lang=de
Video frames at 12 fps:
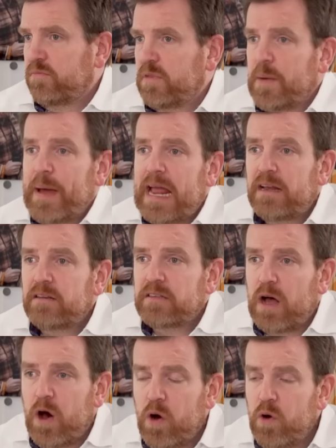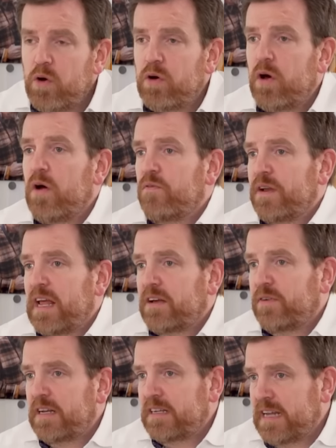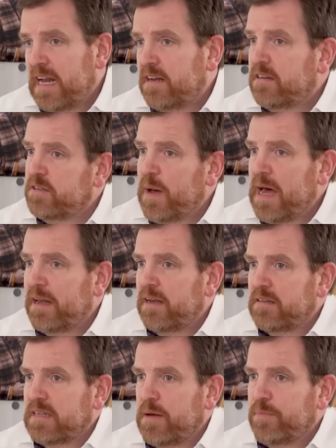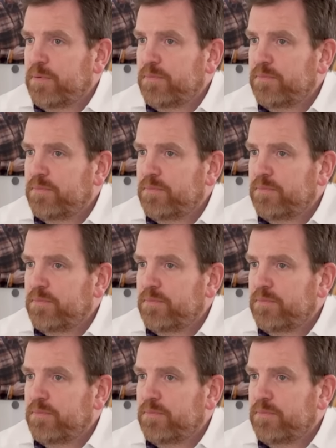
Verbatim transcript: Dabei hängt es auch von der Qualität des Behandlers ab.